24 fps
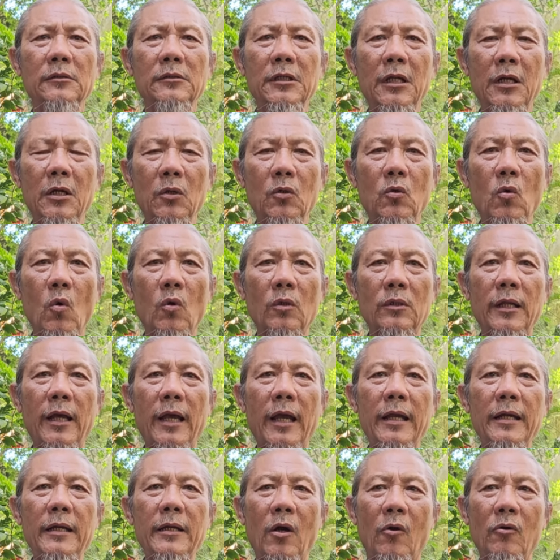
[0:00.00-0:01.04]
nhìn cuộc
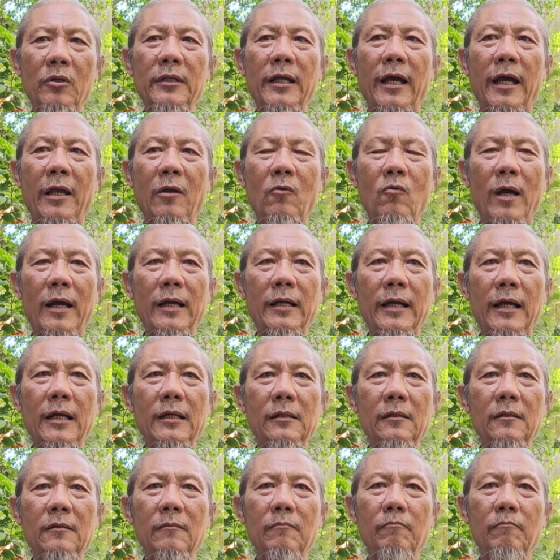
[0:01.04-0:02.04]
thế đổi thay quá gắt,